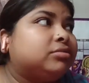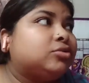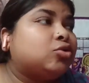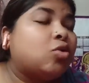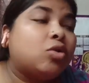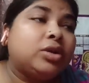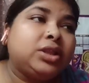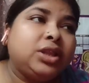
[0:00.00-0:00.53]

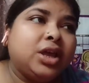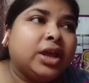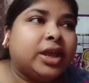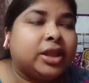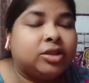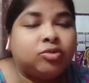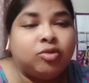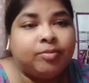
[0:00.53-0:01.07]
থোট দিয়ে
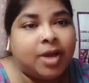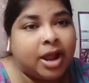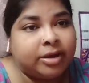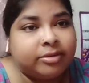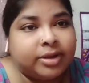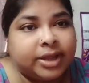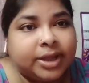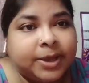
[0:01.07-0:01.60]
খেতে খুব
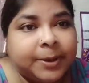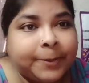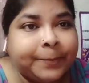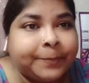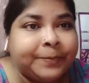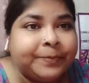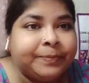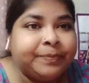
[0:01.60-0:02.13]
ভালো লাগে
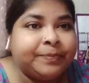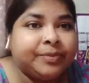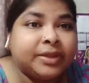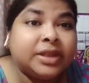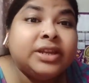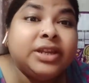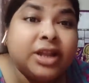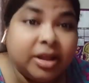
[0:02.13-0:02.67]

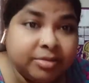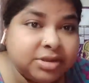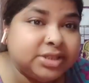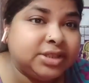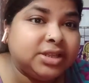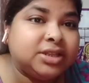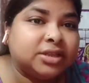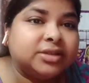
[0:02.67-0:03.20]
নিরামিষ
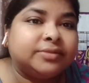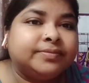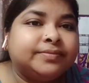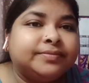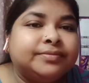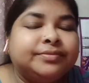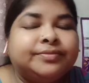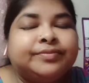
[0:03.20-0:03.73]
দিনে
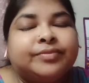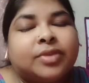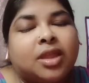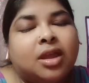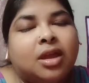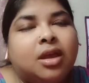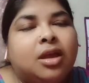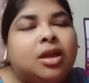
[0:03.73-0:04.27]

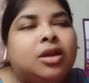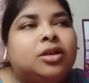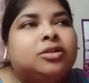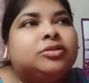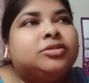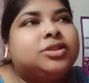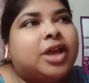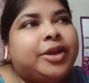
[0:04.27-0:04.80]

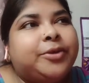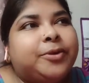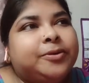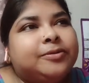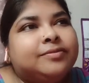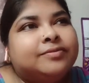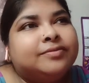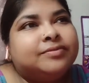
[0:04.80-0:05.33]
তো যাই হোক
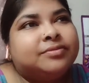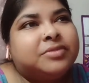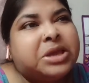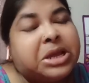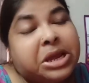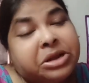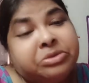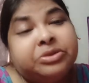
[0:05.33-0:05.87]

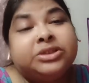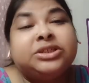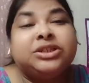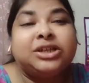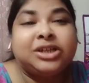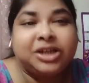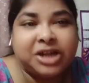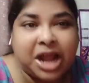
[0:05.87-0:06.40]
এখানে হচ্ছে
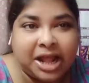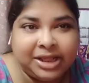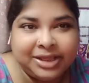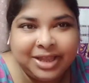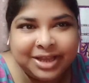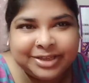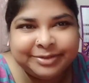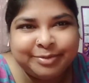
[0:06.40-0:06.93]
সেটা ডাল
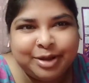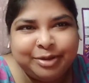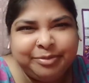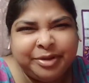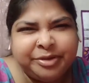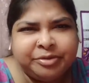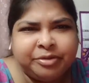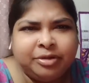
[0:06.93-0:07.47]
দিয়ে
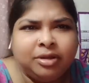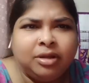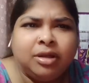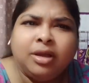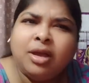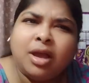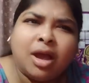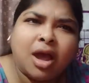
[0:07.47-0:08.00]
এক্সপেরিমেন্ট হলো
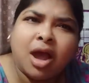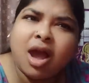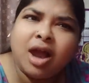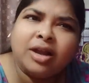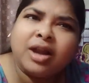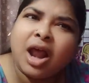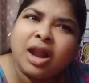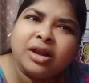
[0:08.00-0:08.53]
আর
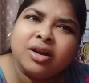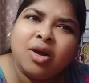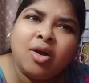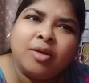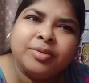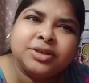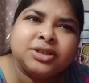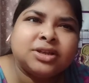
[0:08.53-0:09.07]
রান্না
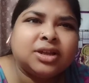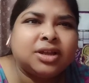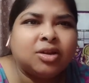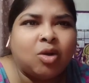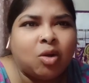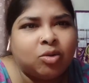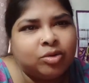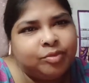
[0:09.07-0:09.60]
হবে সেটা কি
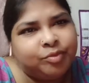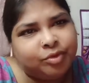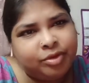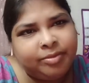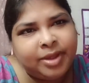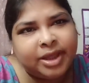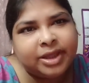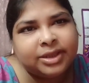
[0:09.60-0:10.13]
কখনো
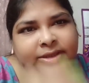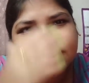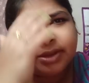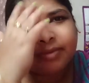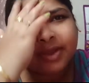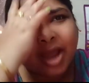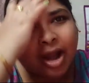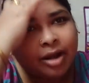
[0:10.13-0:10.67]
বলবে যে
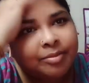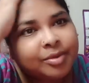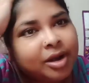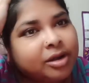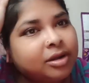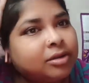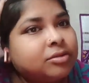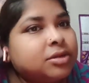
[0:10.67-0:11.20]
আমি খারাপ
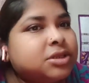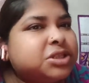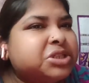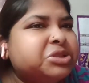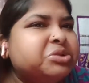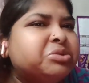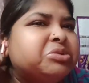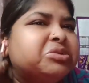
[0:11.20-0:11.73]
রান্না করেছি
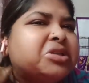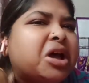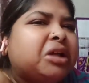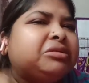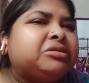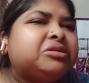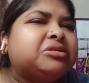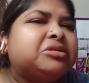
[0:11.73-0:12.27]

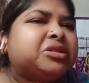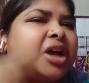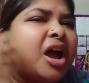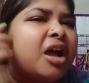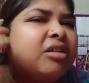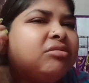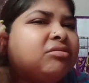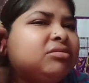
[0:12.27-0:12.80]
দুর্দান্ত
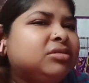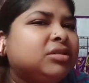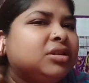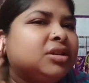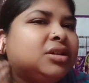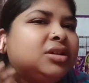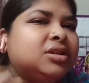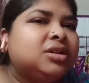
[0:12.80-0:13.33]
দারুণ
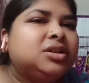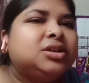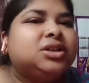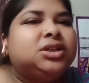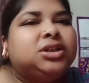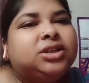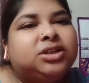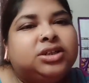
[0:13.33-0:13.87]

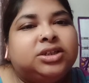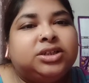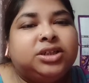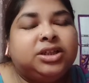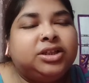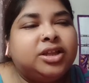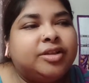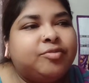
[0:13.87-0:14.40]

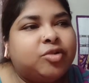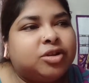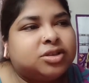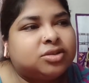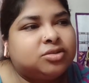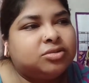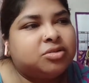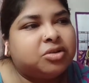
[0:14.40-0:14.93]
শীতের
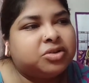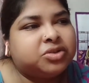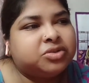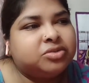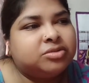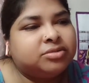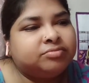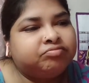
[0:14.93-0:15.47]
বস্ত্র ঠস্ত